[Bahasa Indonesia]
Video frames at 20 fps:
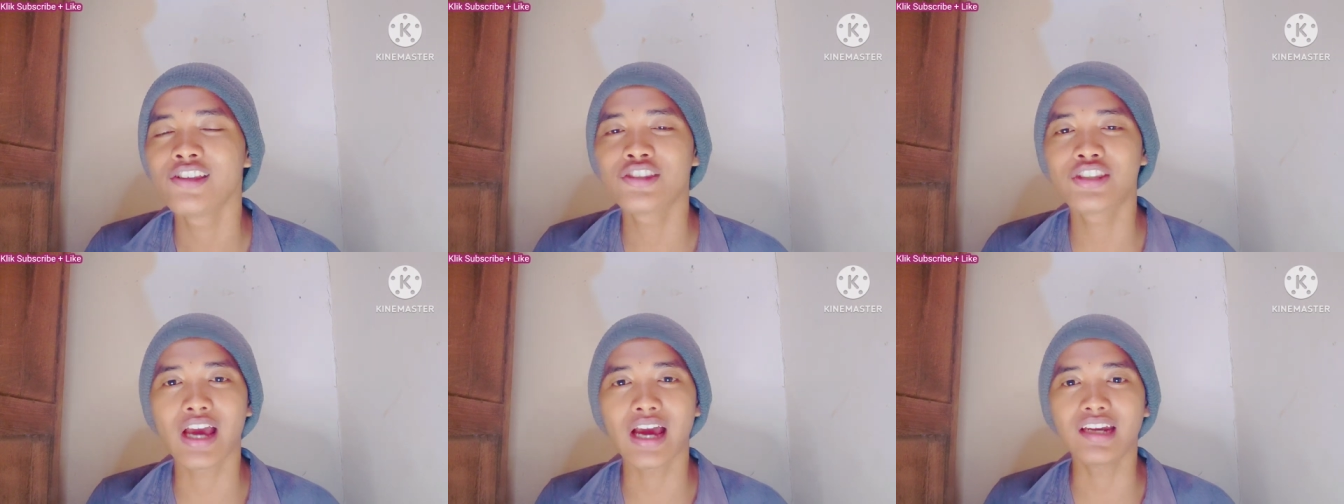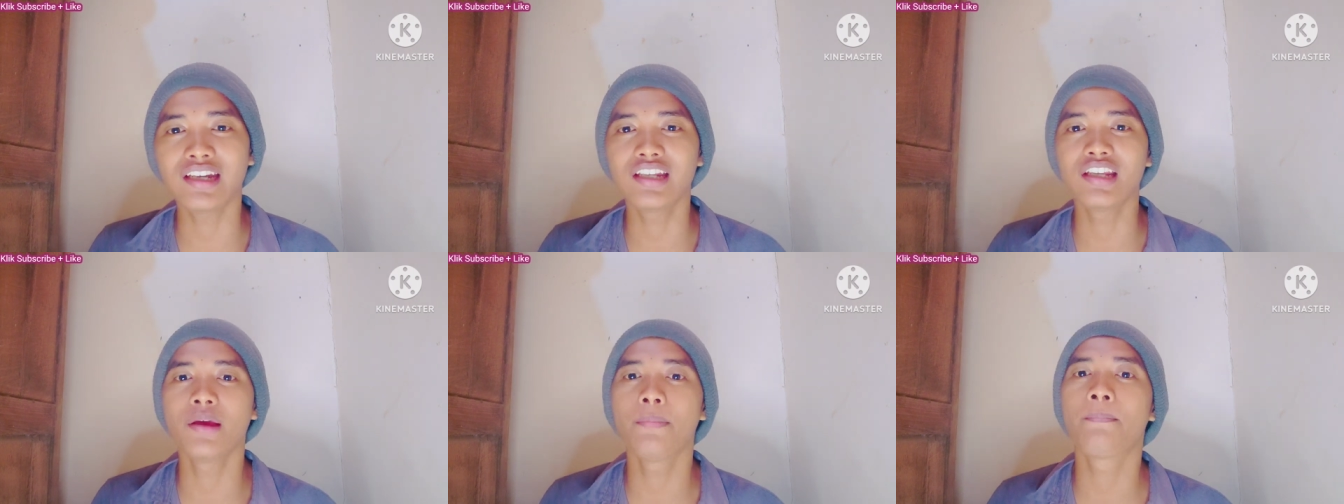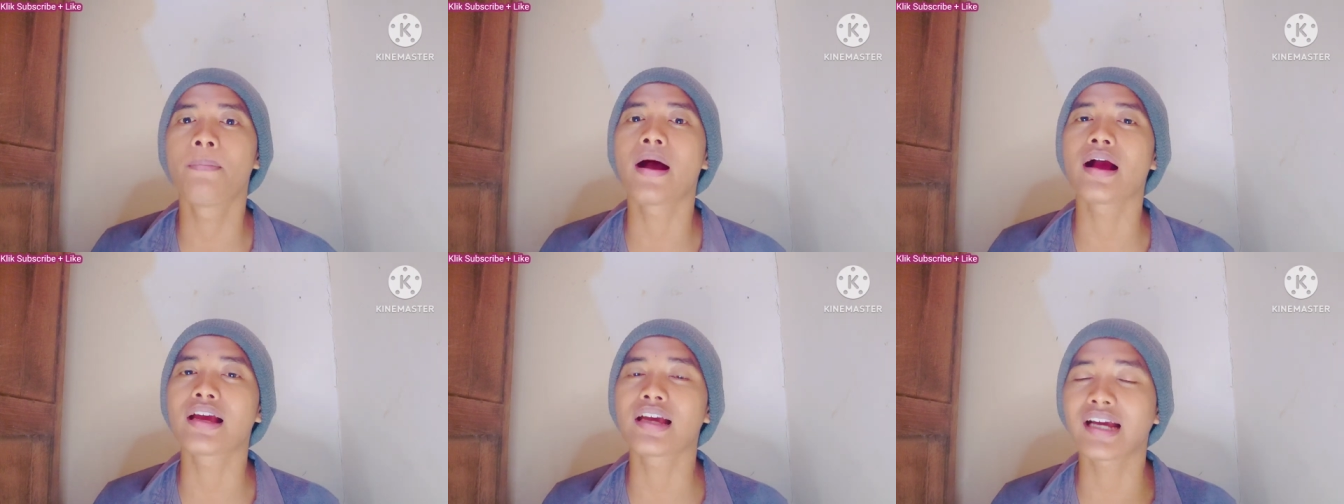
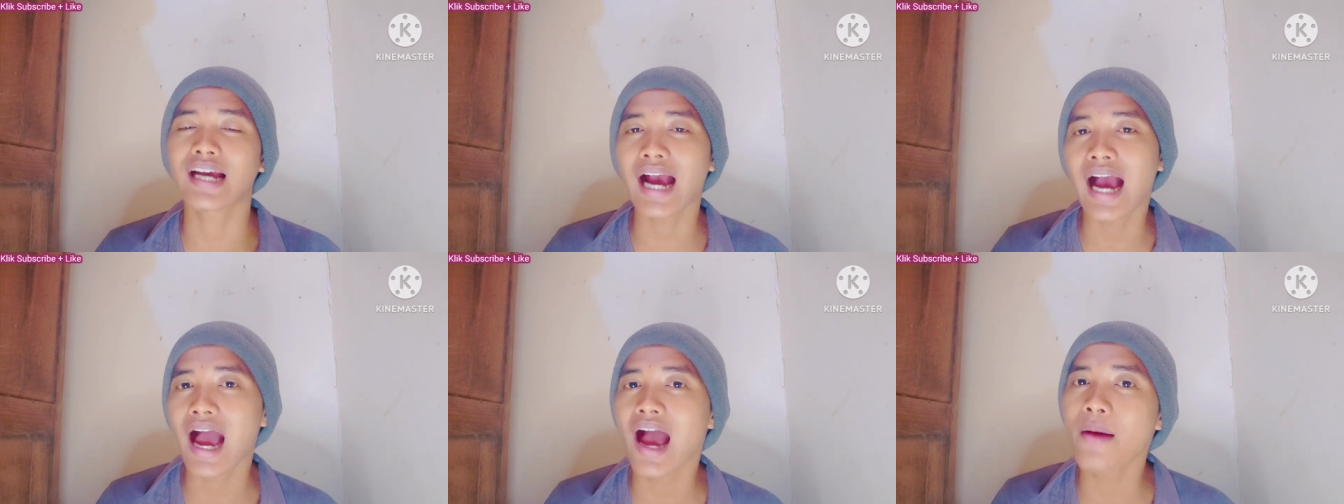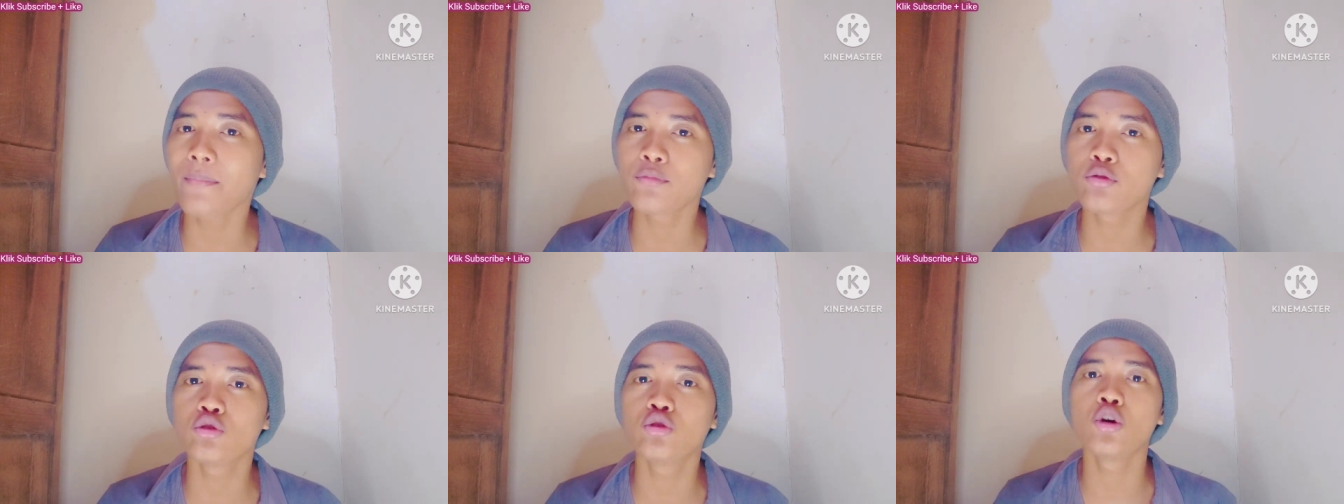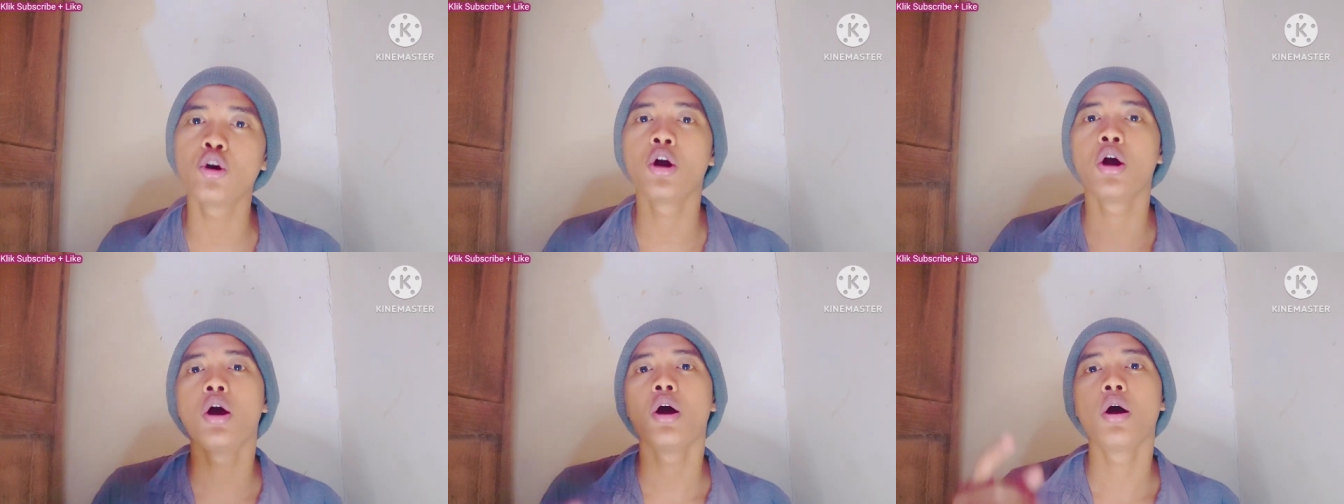Jadi, bagi
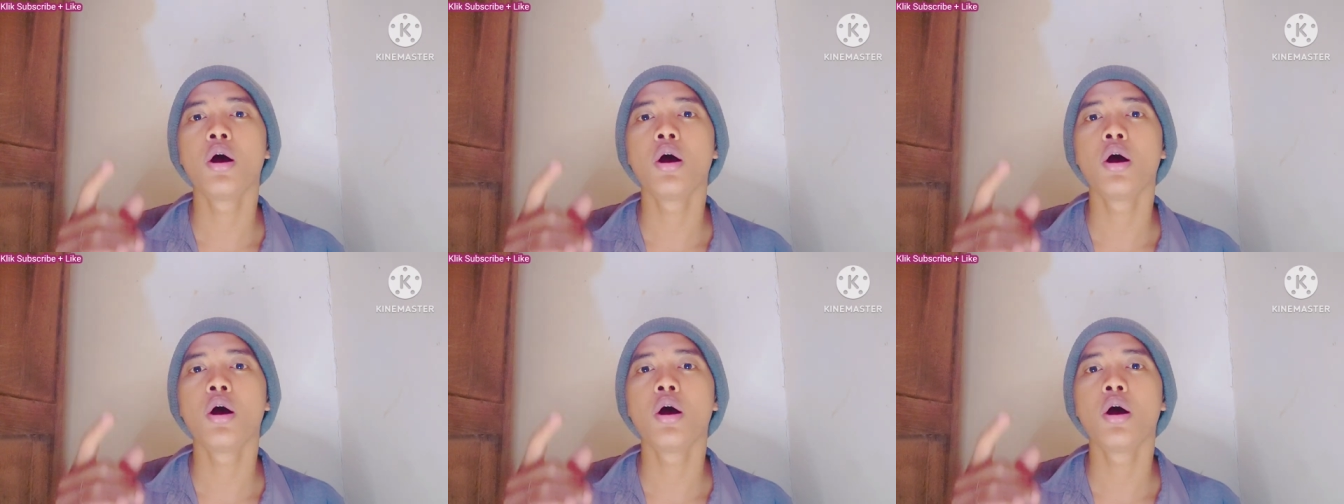kamu